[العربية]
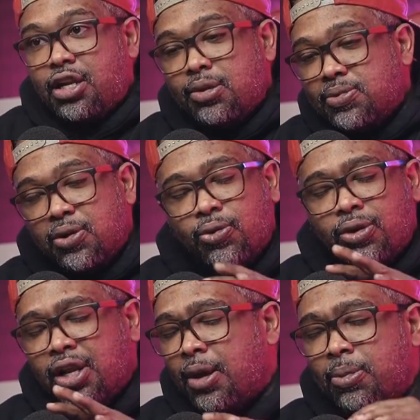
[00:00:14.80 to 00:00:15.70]
اللي
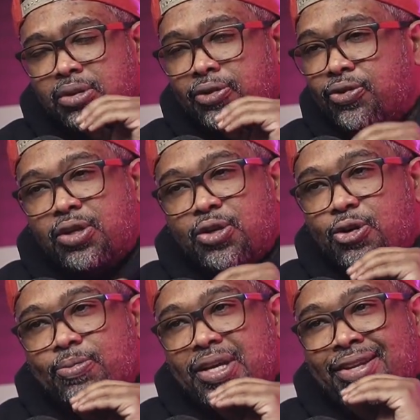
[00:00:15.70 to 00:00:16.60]
مسوي لخبطه في
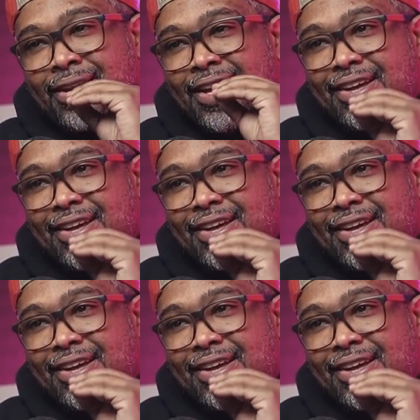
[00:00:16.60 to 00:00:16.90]
اليومين